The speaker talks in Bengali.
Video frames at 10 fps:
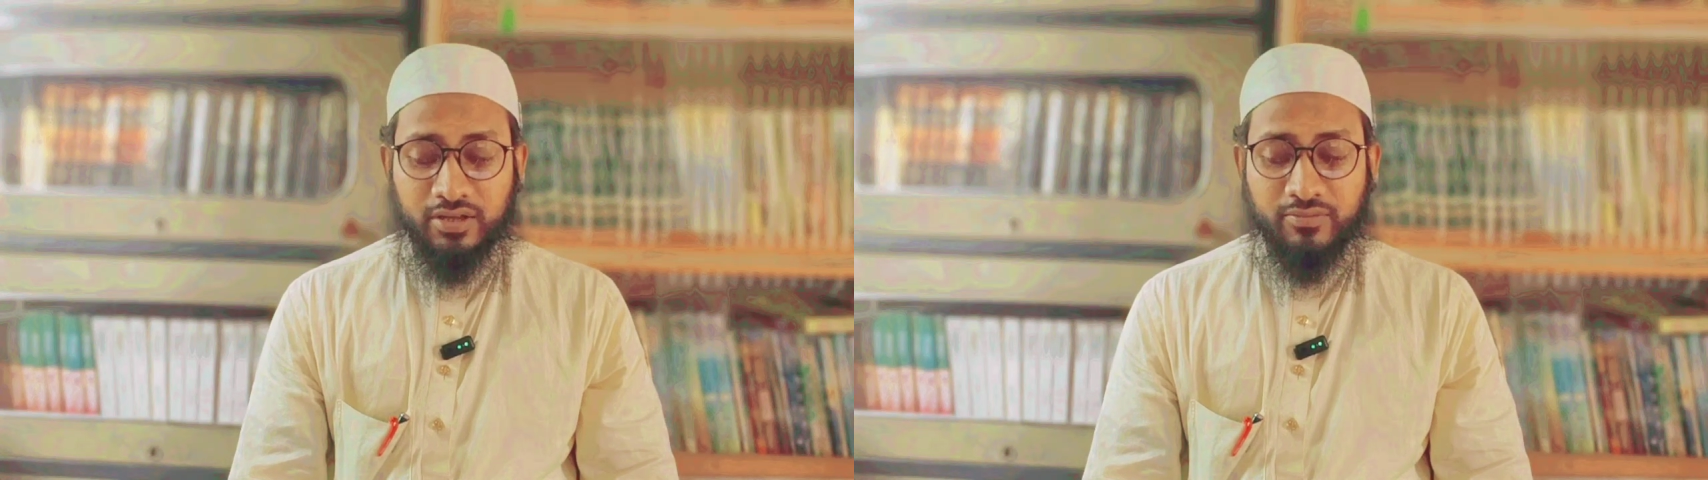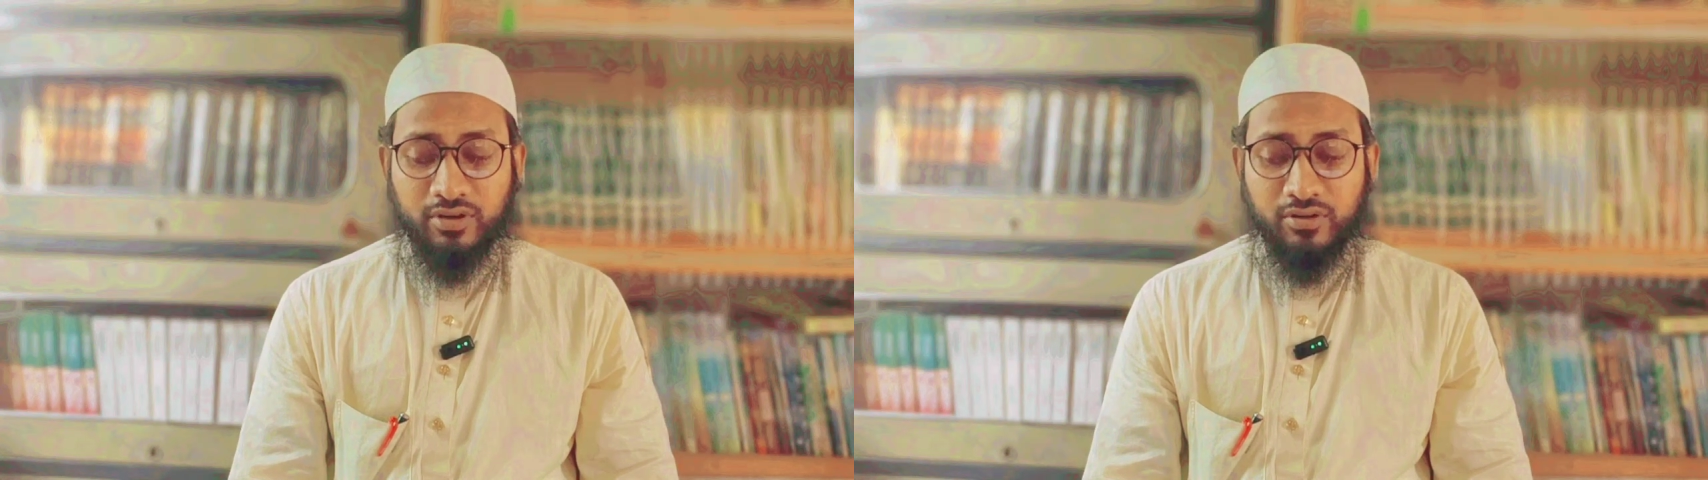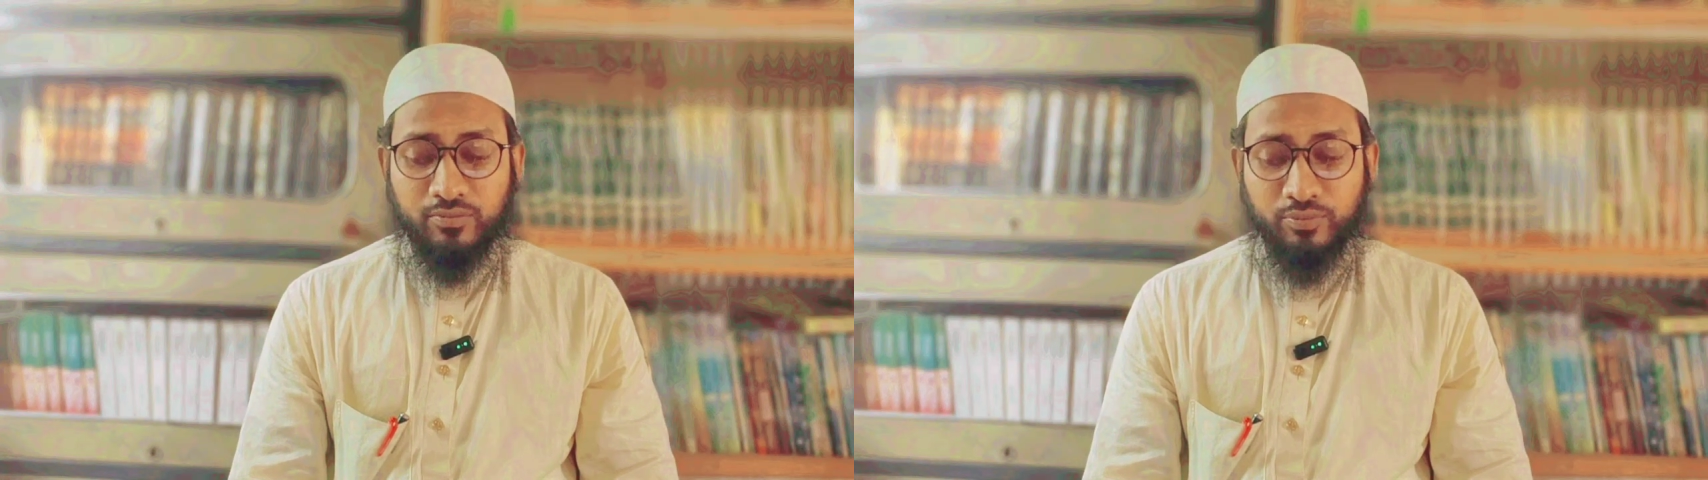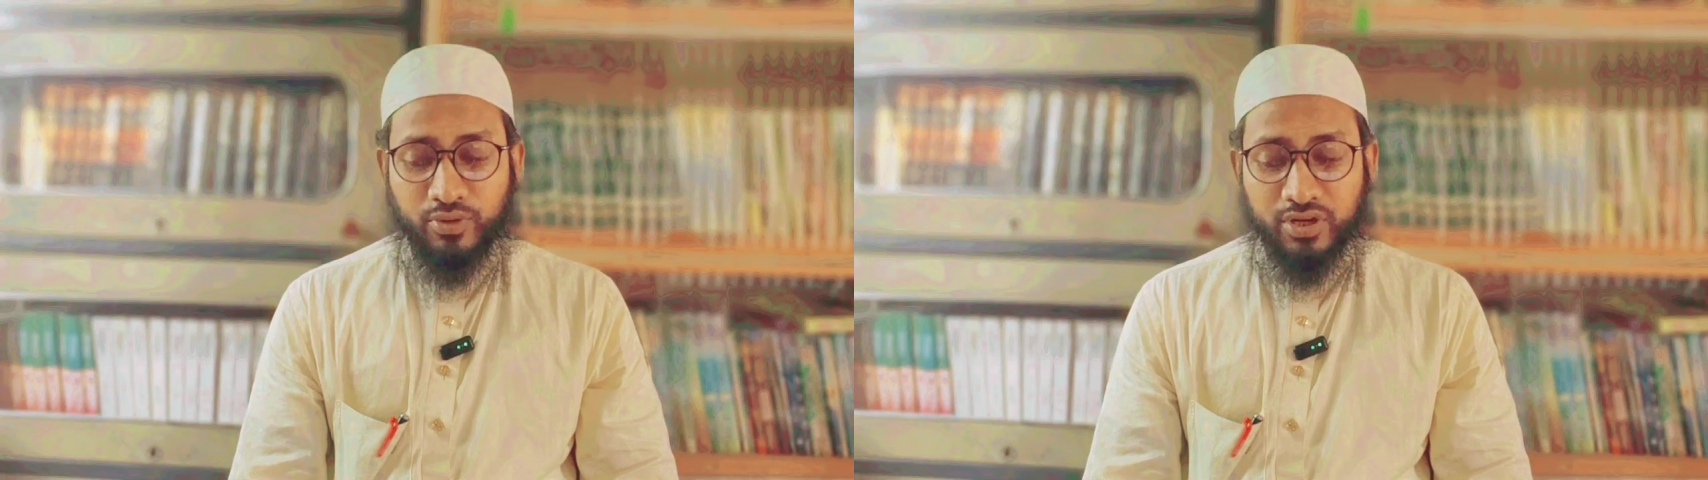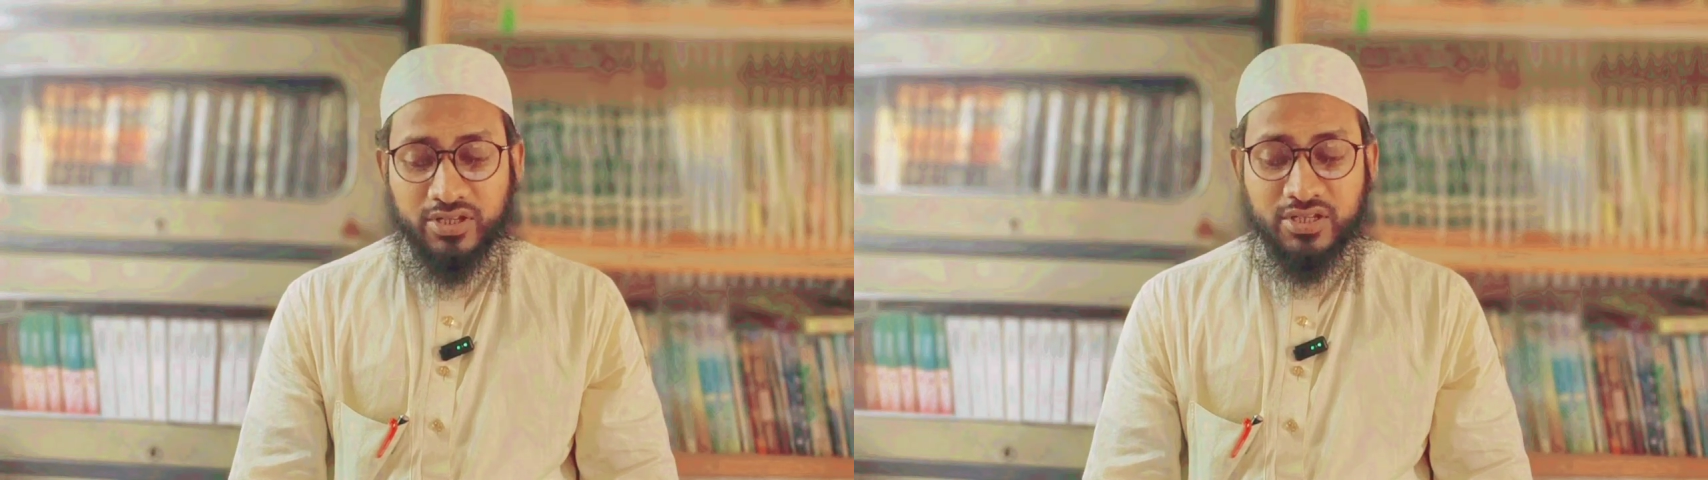এবং
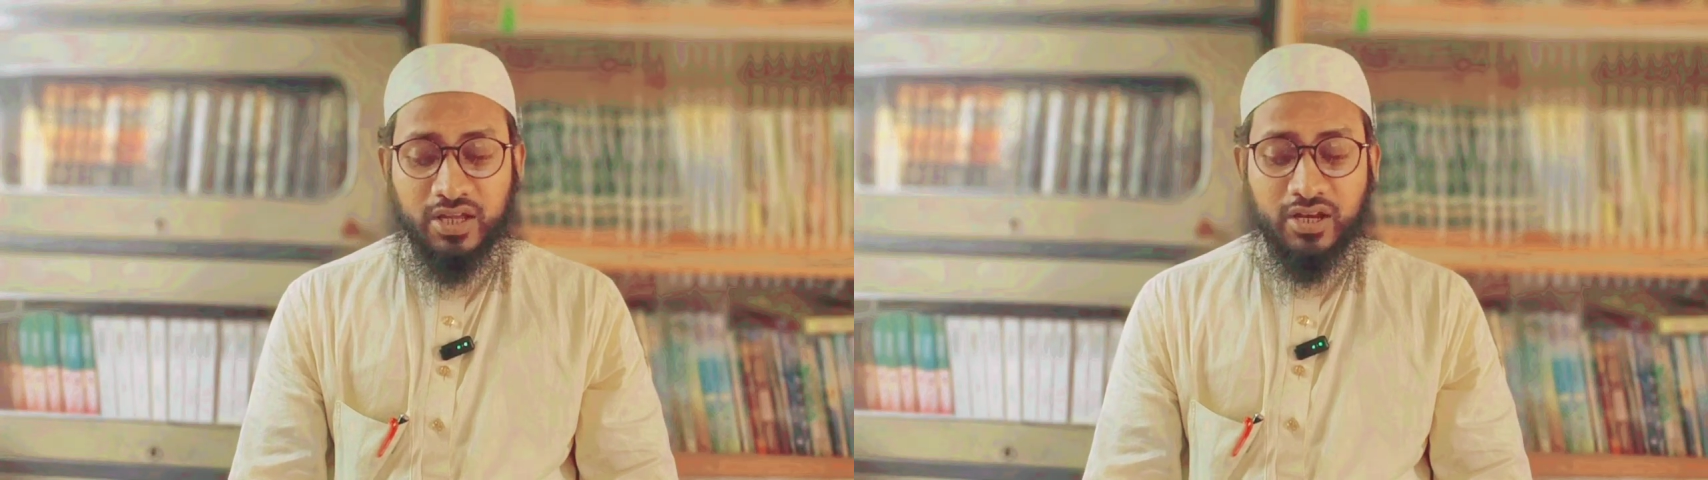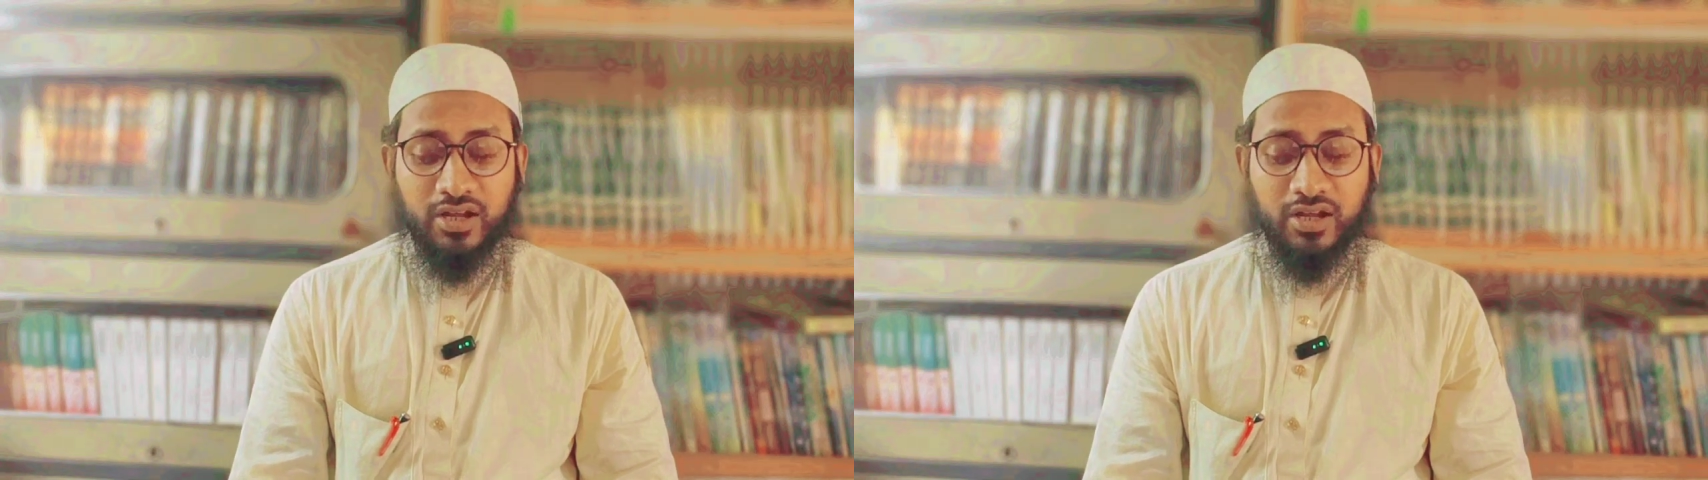পরে চার